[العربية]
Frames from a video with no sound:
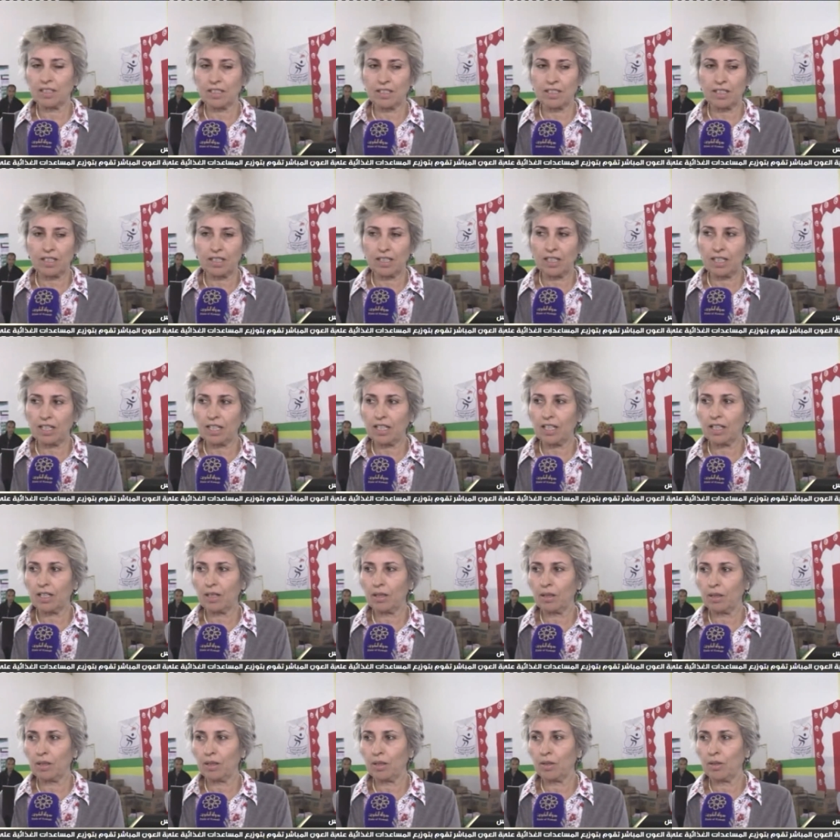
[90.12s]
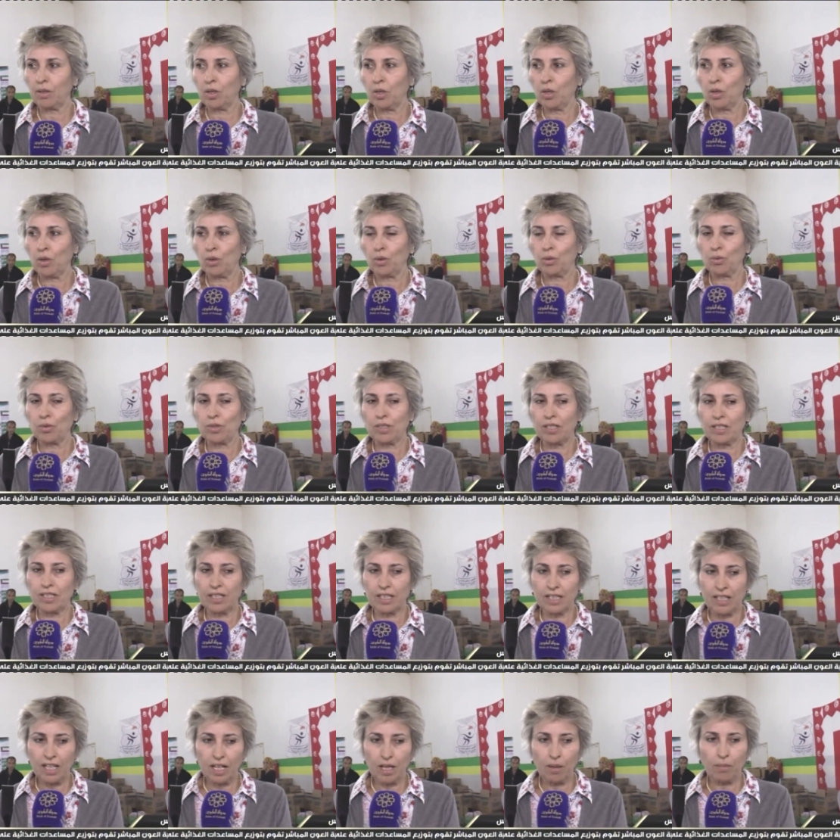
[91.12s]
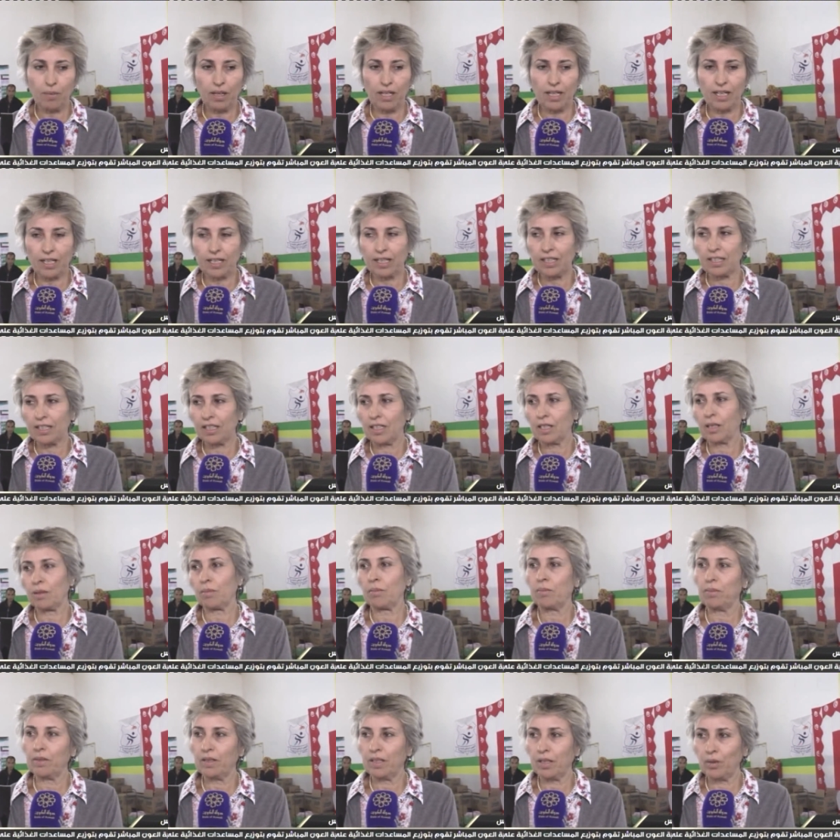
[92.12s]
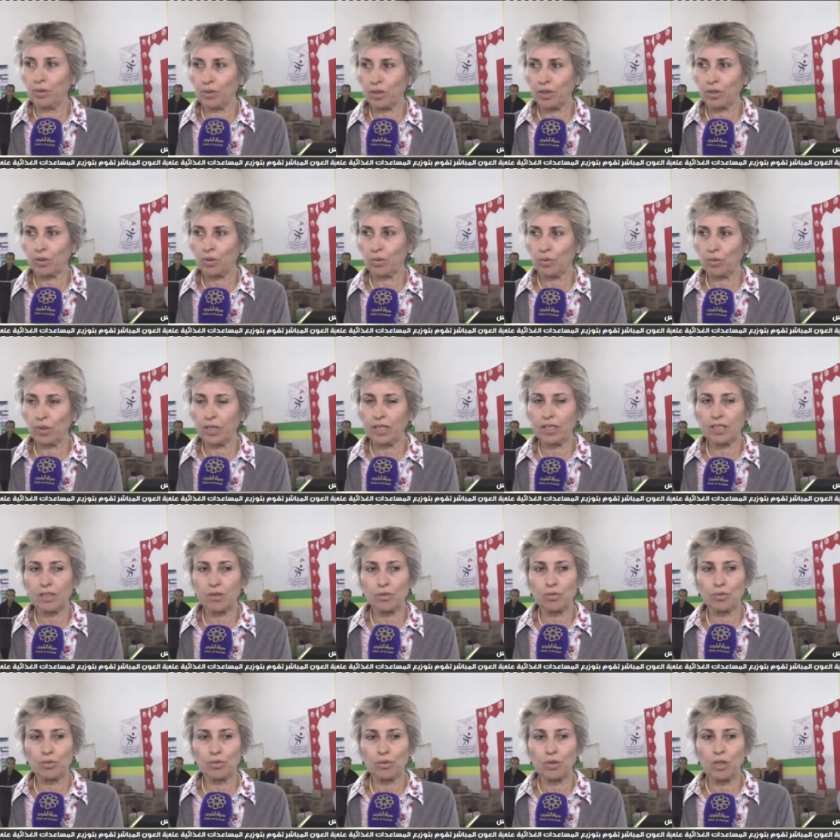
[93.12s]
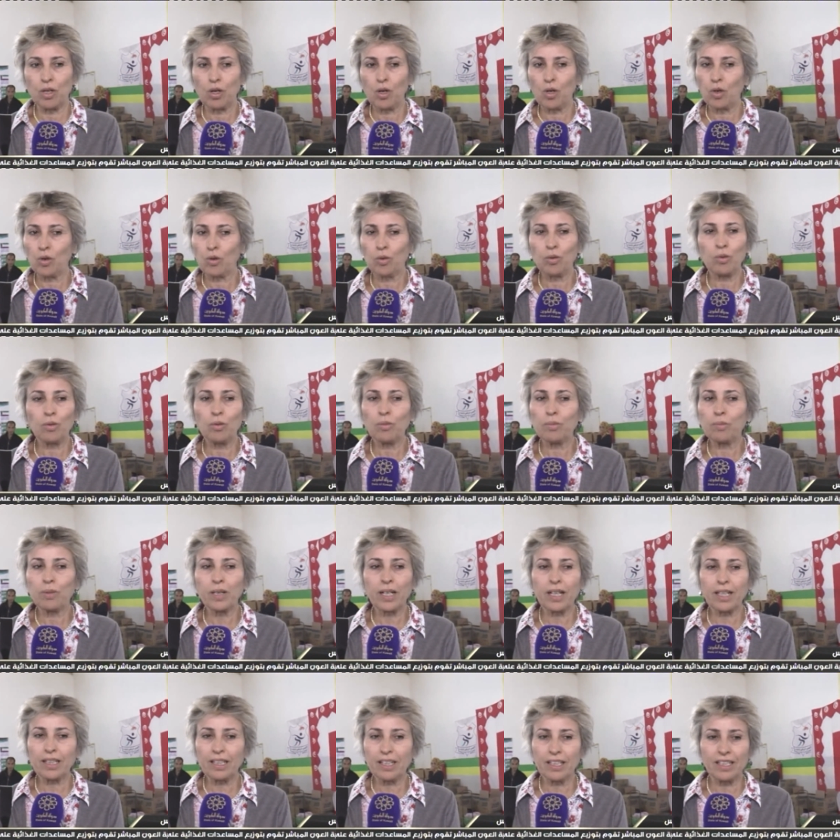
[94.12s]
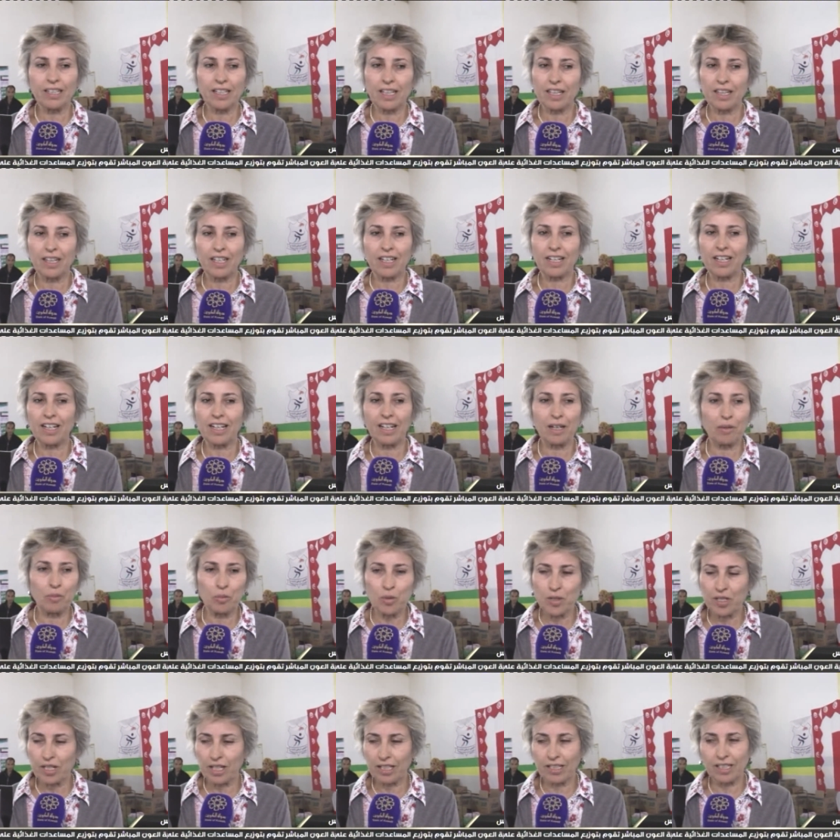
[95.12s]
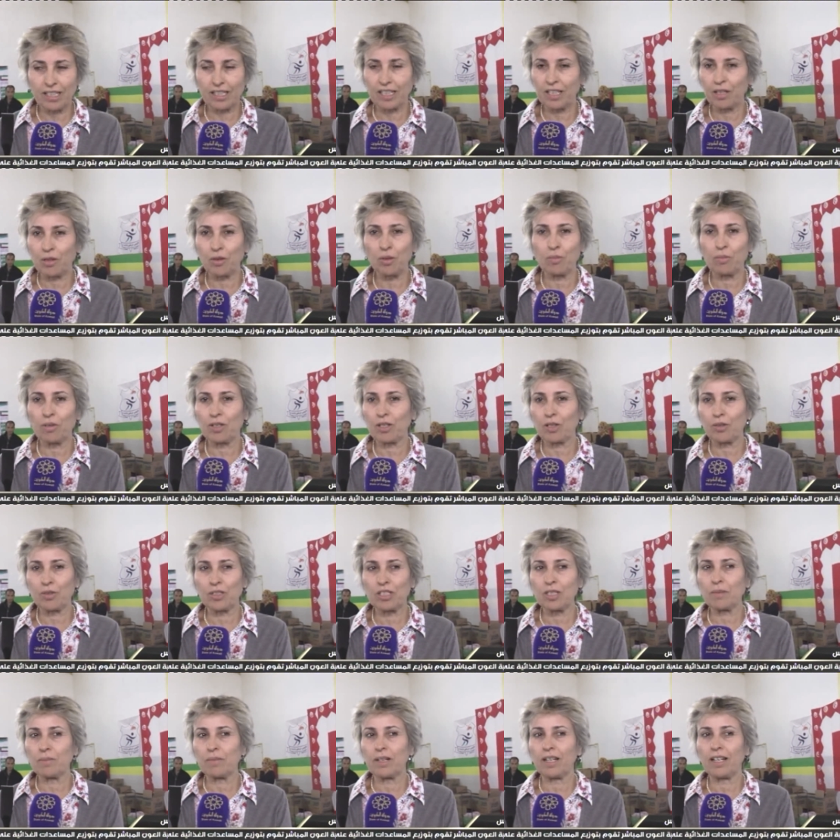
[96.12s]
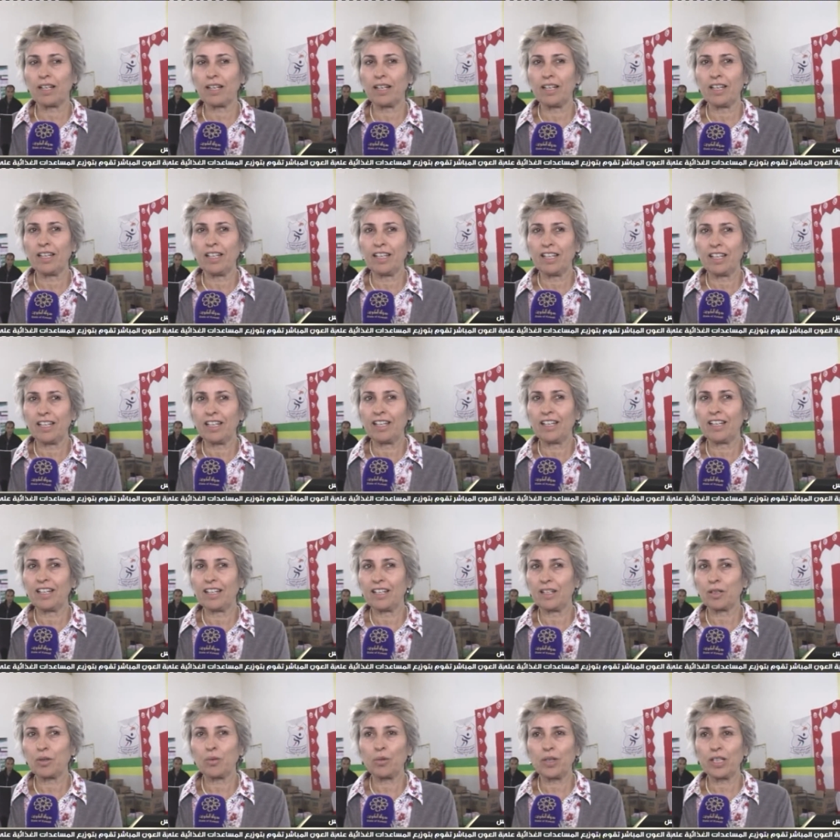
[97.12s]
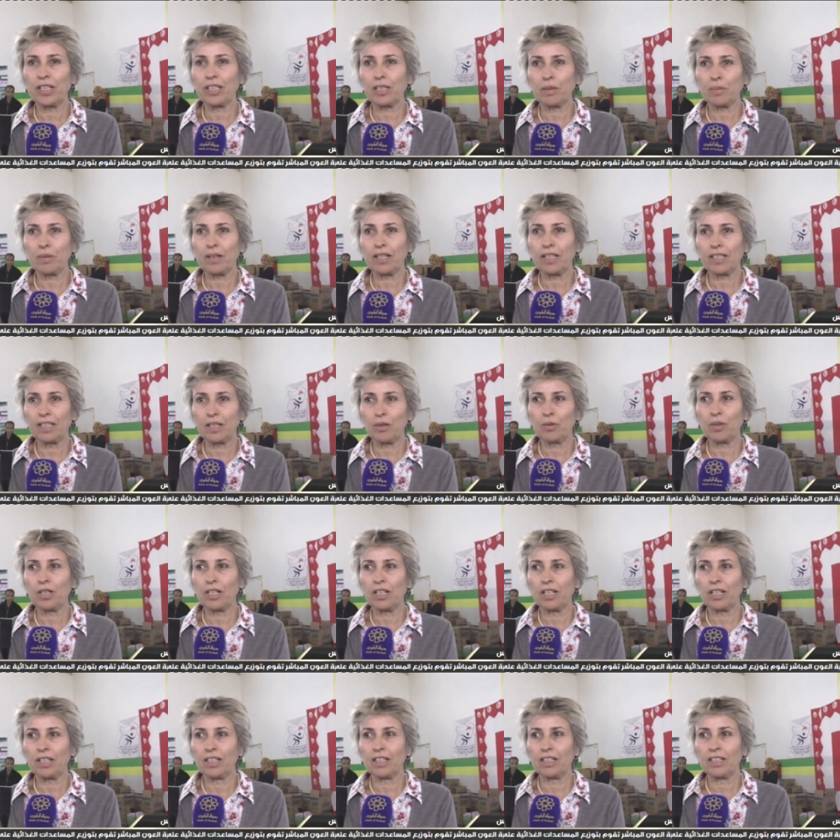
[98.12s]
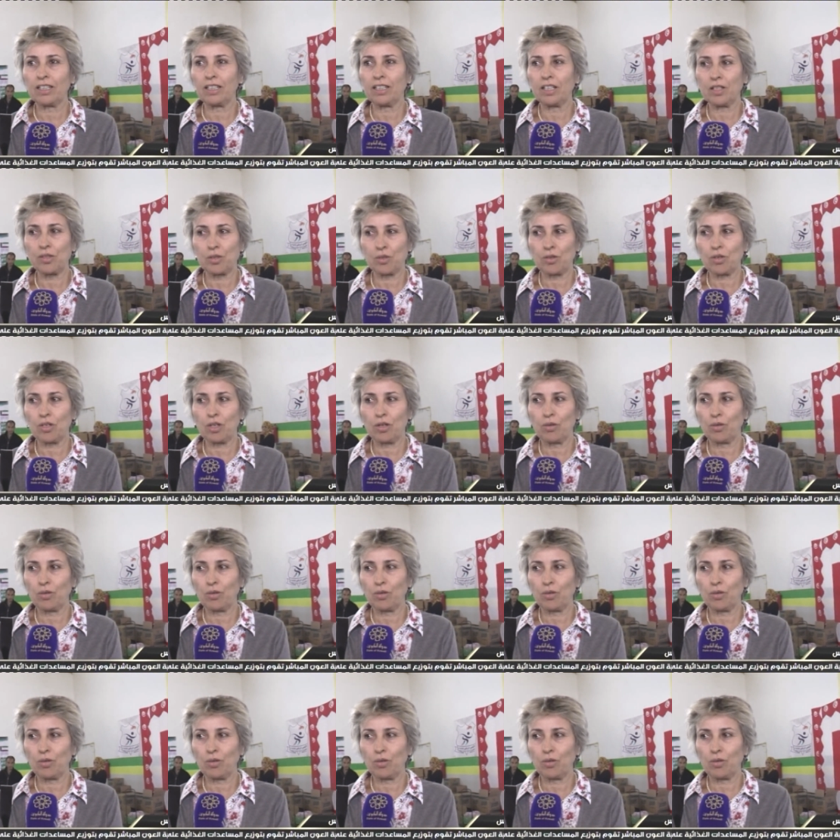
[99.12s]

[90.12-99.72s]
الصداقة وتزيد الدعم علاقتنا بدولة الكويت وبقطع النظر على المساعدات هذوما ديما آه، الكويت تبقى دولة نعزوها